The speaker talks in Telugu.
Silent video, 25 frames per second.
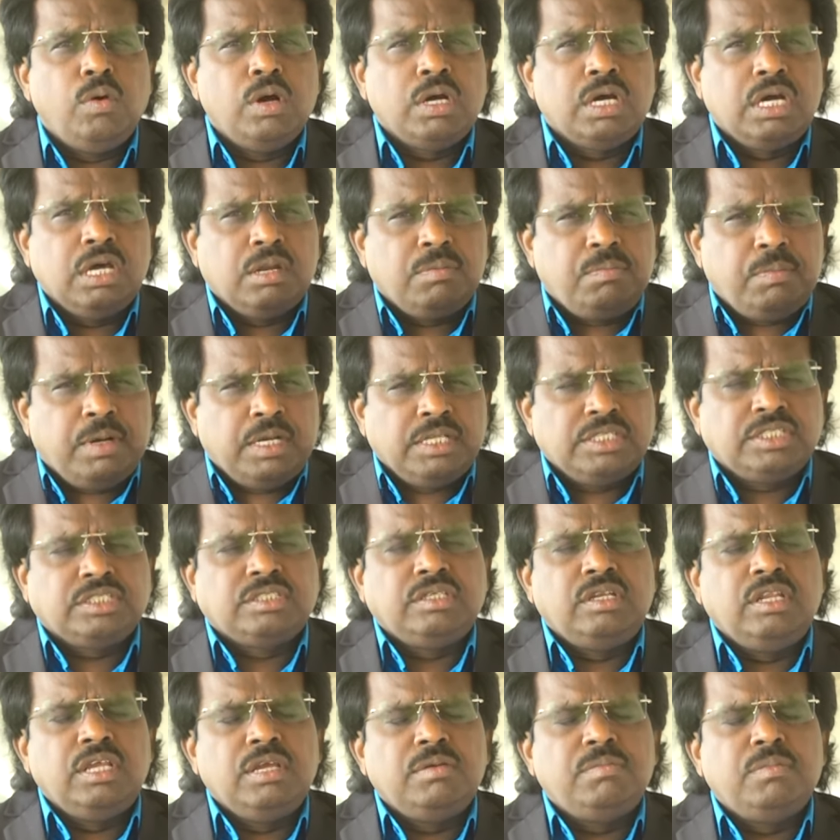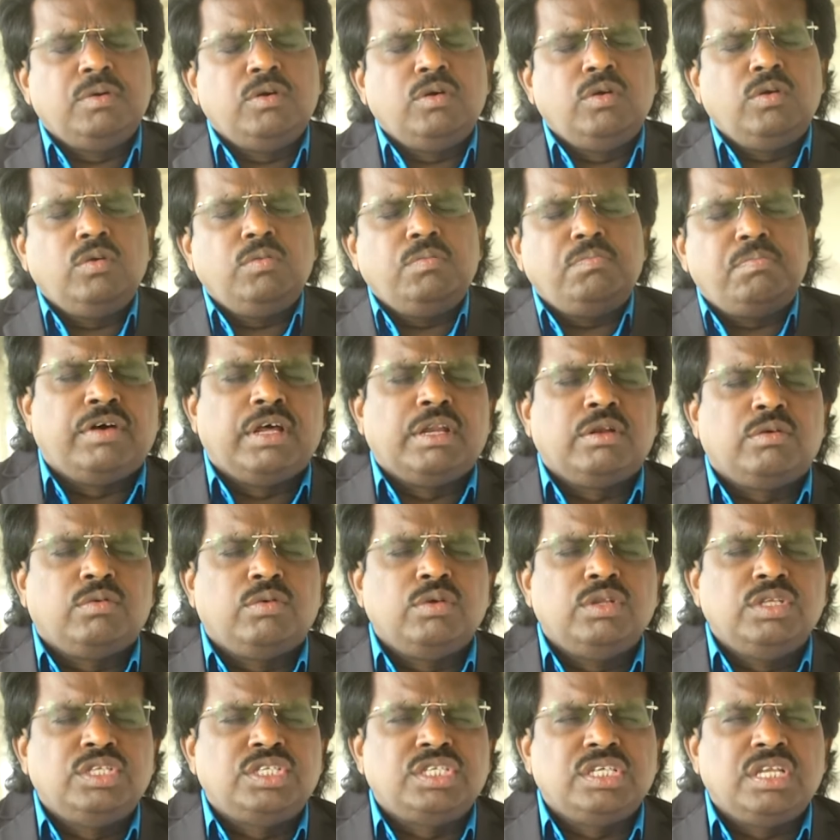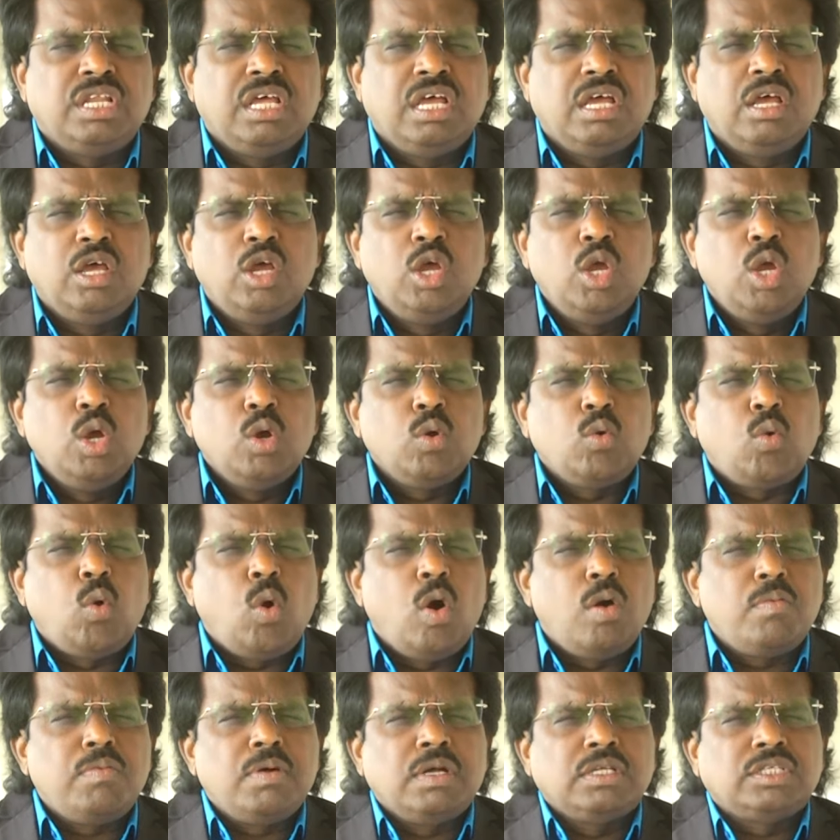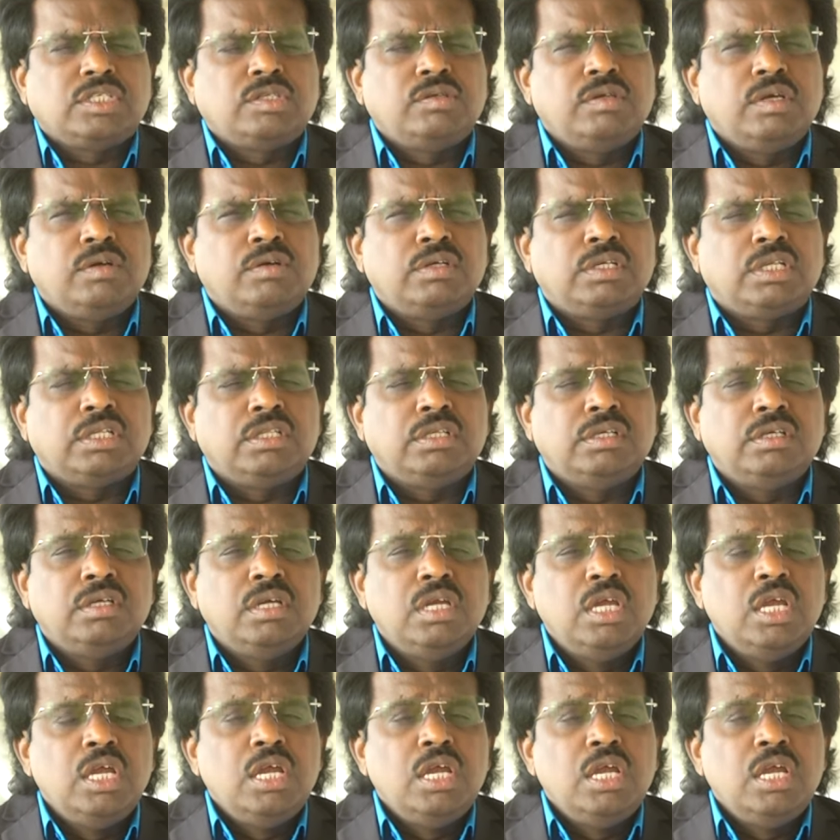ఒకరి మనస్సులో ఏమో వారి గురించిన కోపం అసూయ ఉంటుంది